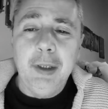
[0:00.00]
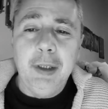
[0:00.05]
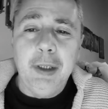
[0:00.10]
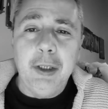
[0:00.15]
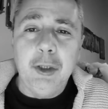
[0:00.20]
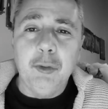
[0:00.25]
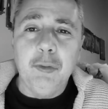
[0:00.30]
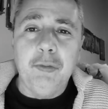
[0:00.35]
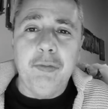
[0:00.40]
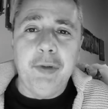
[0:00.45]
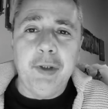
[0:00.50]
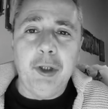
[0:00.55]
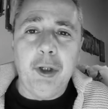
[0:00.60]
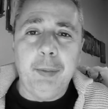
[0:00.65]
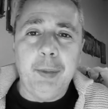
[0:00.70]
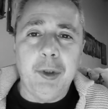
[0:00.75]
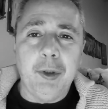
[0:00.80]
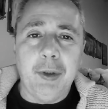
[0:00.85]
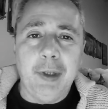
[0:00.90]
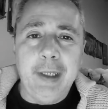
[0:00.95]
in un
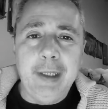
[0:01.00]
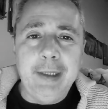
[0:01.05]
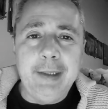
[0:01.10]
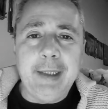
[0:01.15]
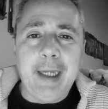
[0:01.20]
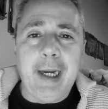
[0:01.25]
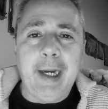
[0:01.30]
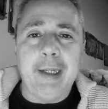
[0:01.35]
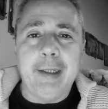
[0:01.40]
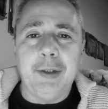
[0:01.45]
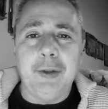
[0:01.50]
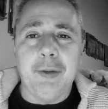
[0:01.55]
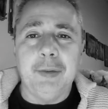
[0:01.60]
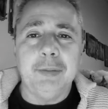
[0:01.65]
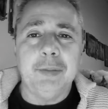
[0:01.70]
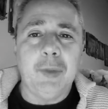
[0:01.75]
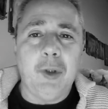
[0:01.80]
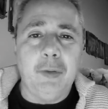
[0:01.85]
fenomeno elitario.